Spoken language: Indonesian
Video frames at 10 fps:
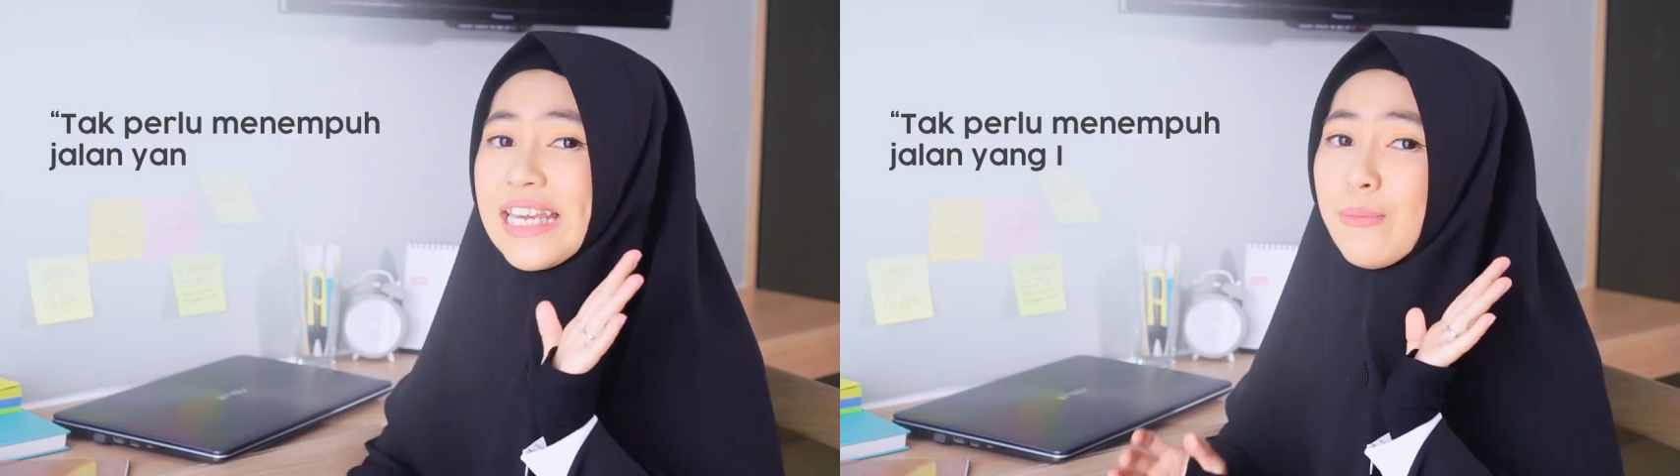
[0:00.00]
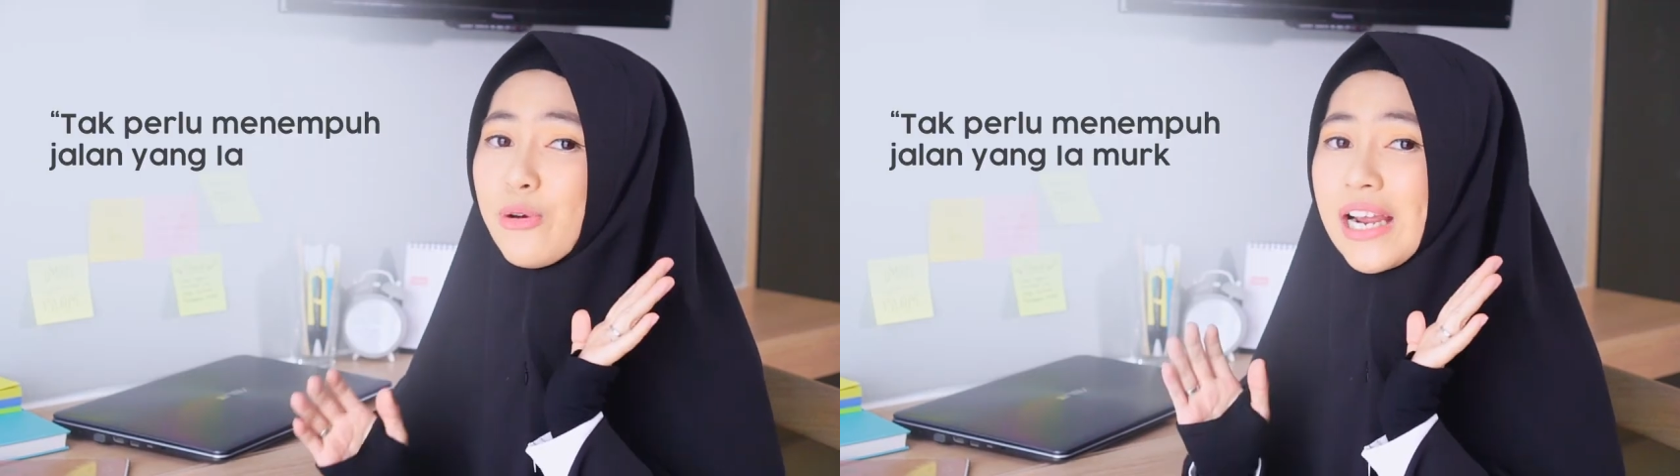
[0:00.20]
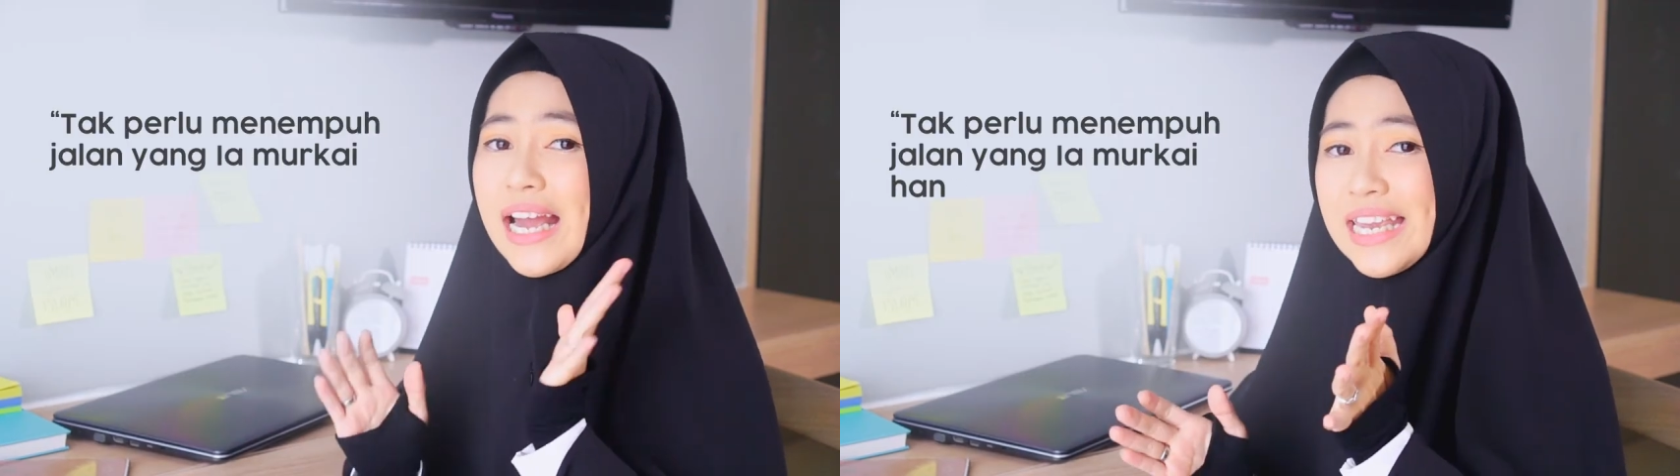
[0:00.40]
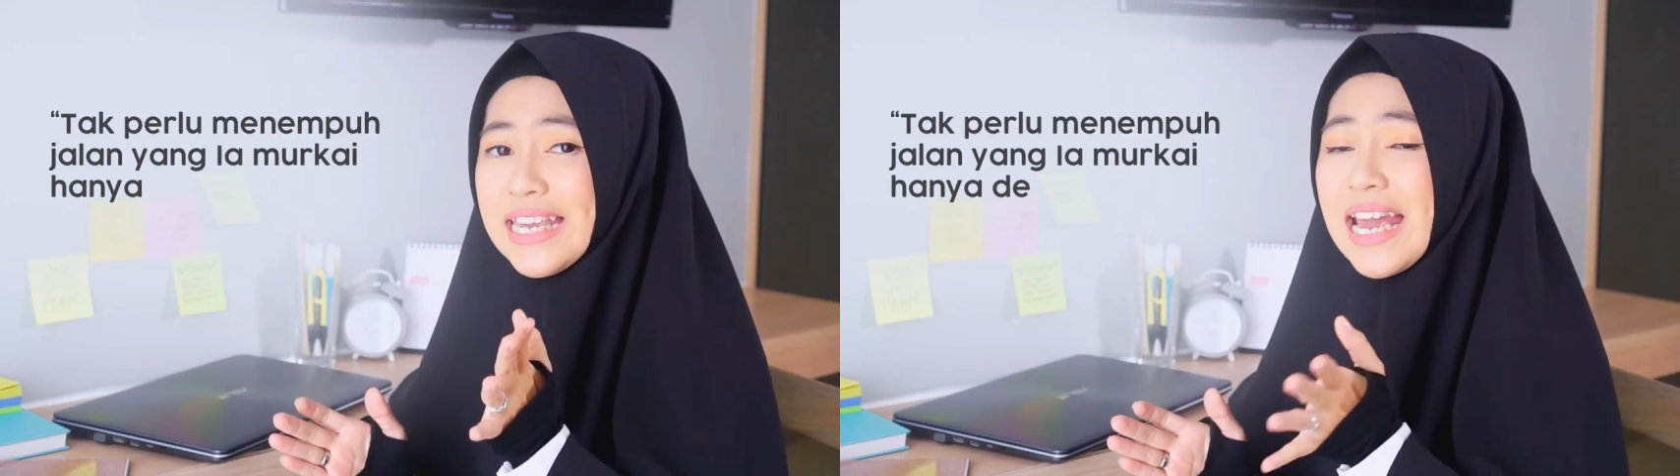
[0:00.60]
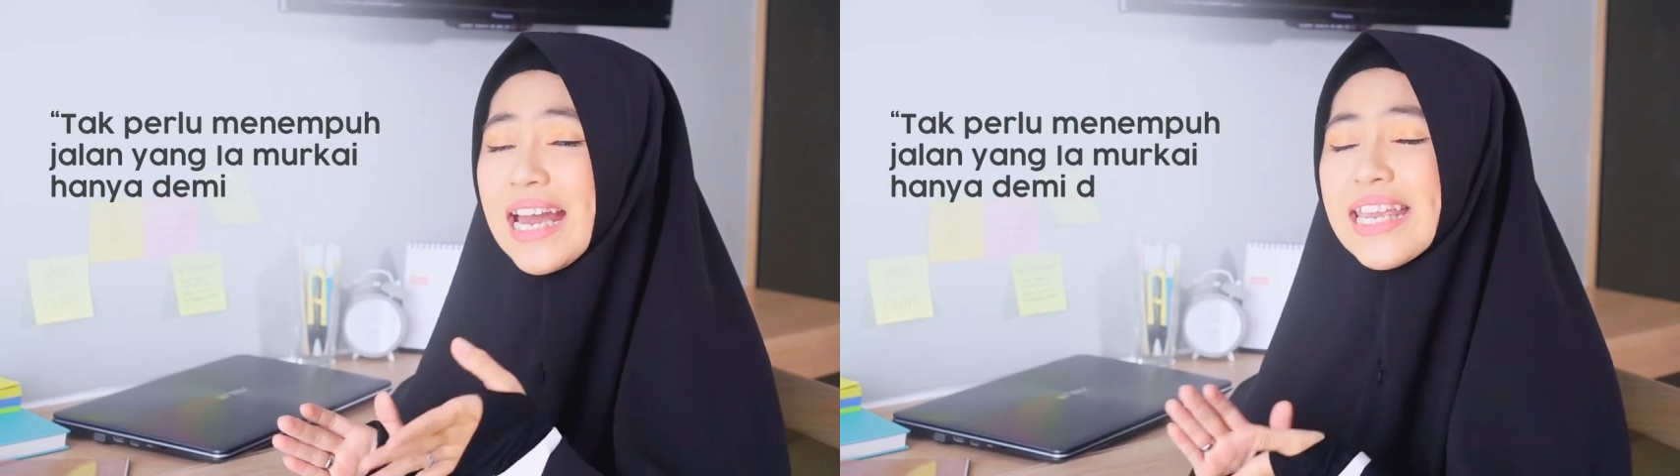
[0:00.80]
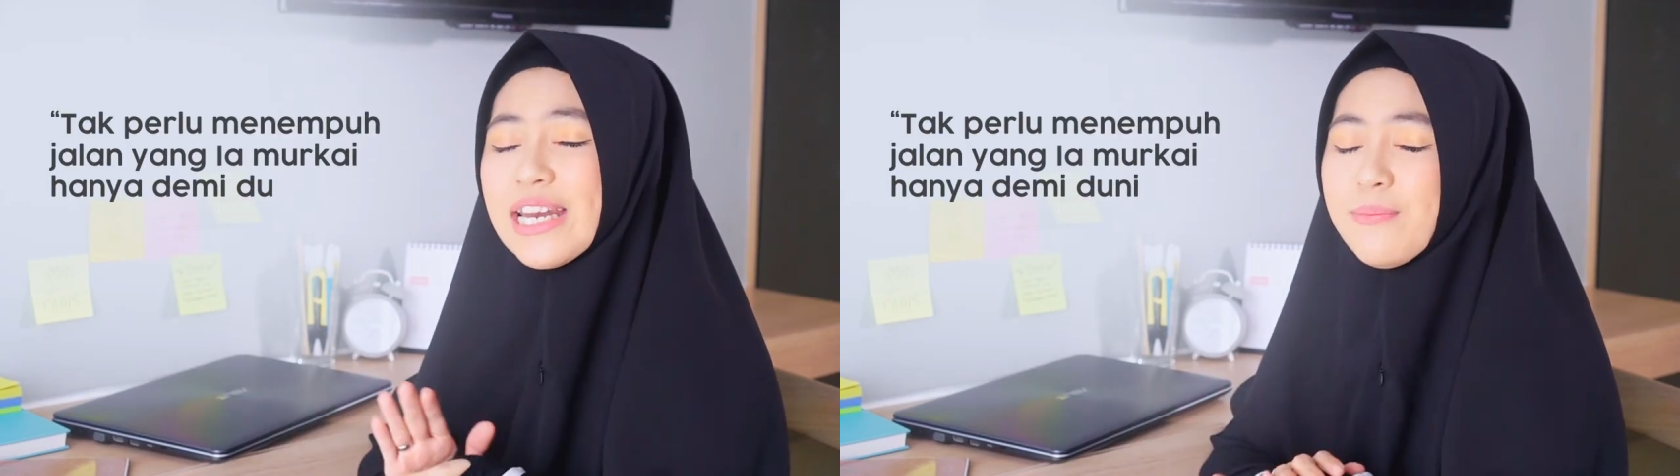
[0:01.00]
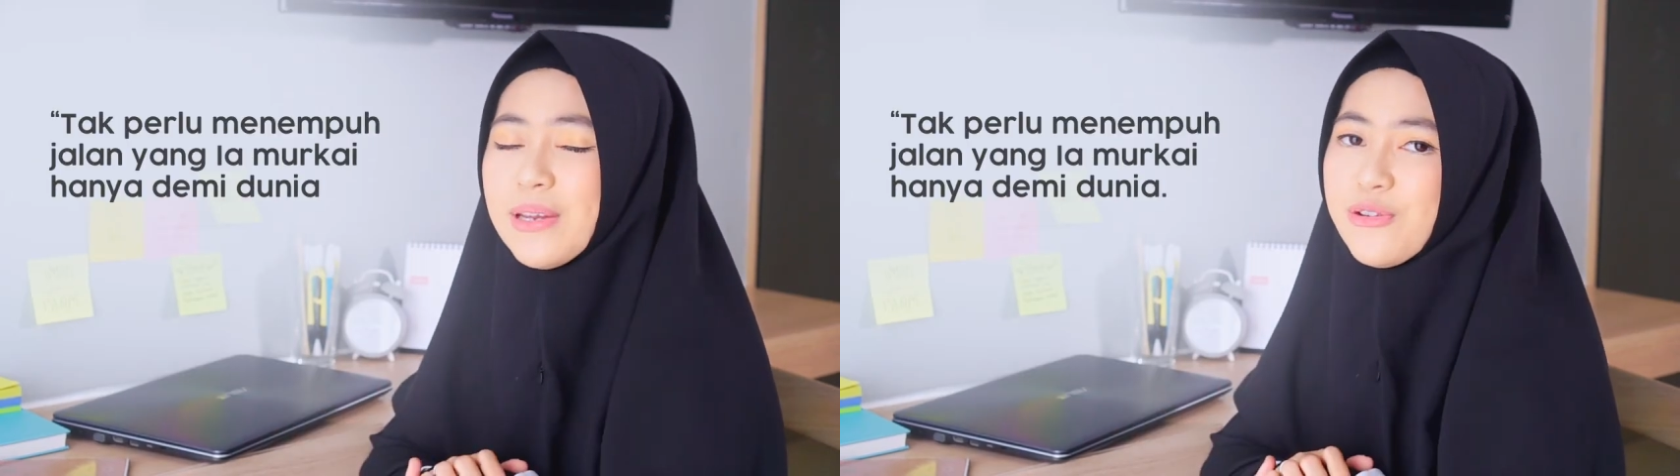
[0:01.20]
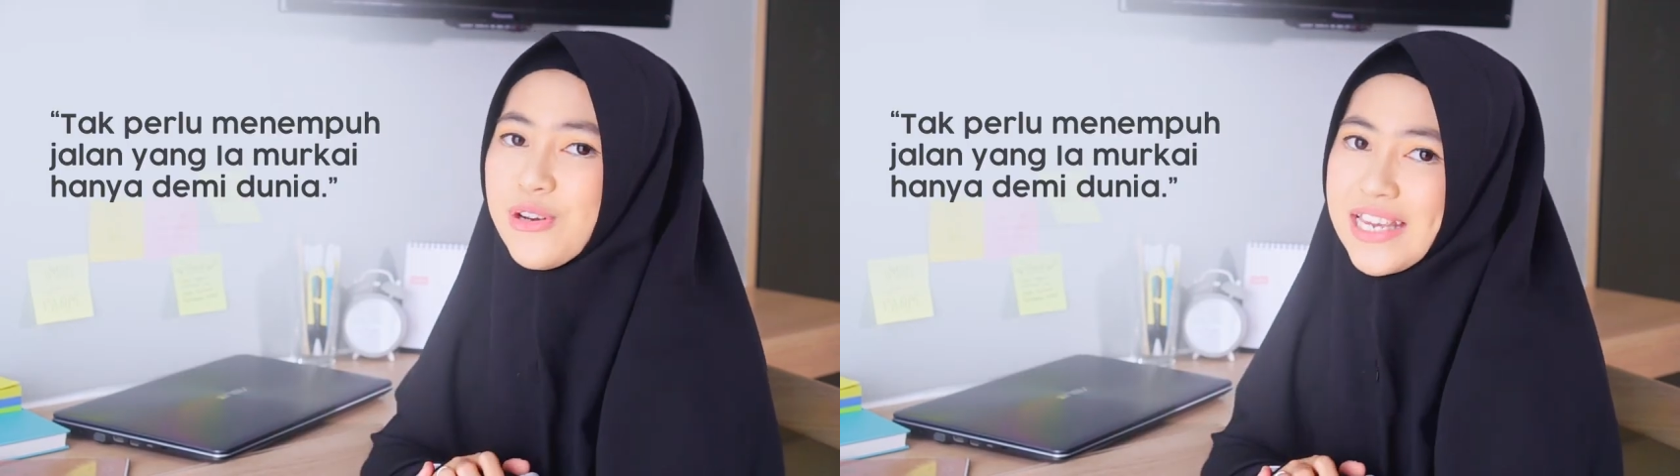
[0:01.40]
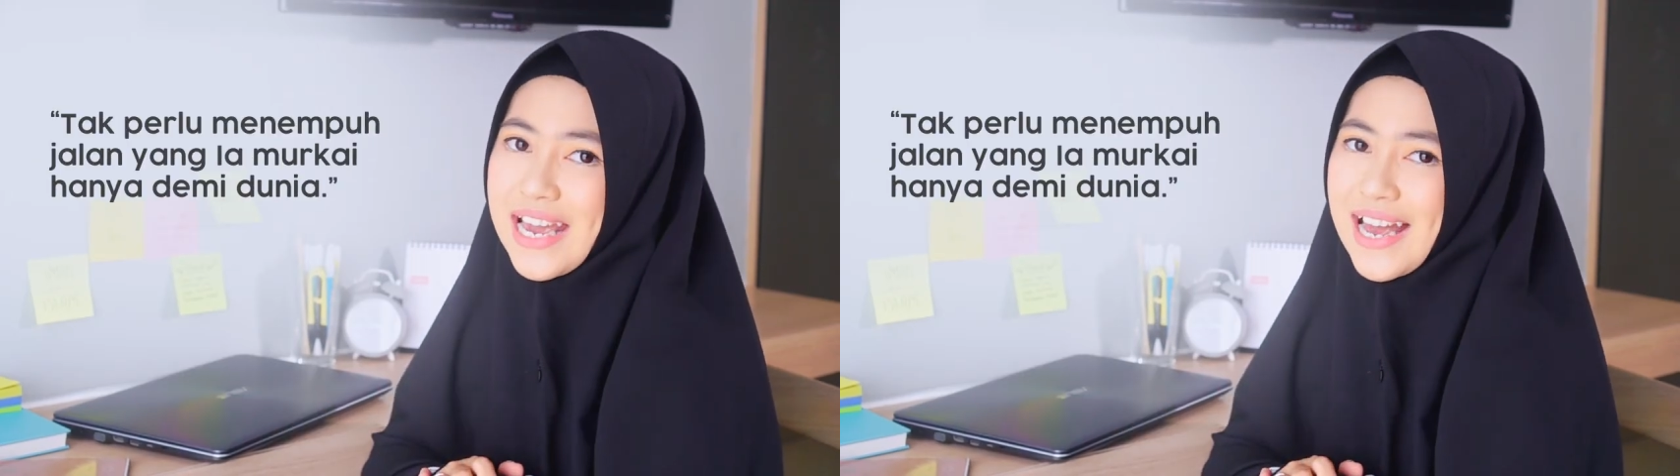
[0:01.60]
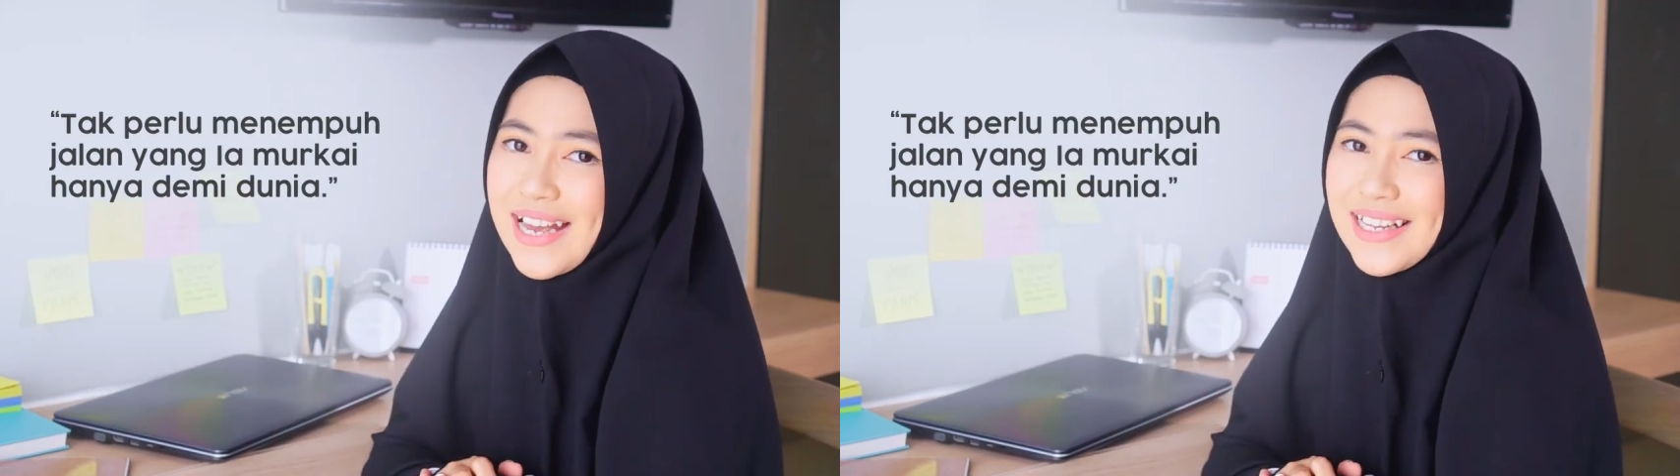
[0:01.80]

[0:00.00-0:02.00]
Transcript: murkai hanya demi dunia.